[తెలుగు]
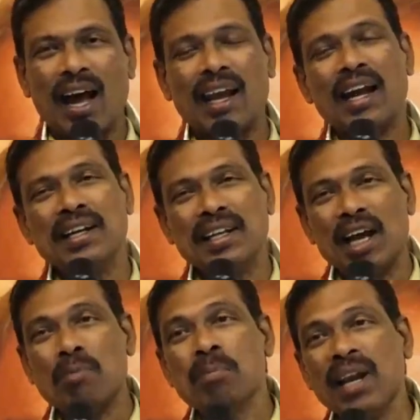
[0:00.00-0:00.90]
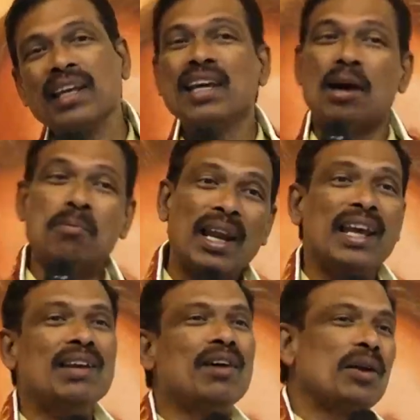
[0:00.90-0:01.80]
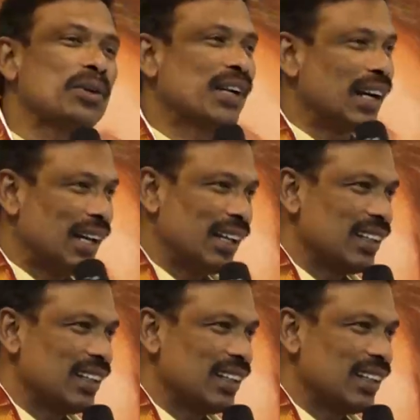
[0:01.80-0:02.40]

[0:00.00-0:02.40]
అలాంటి అమ్మలకి అమ్మలైన వారు ఇక్కడ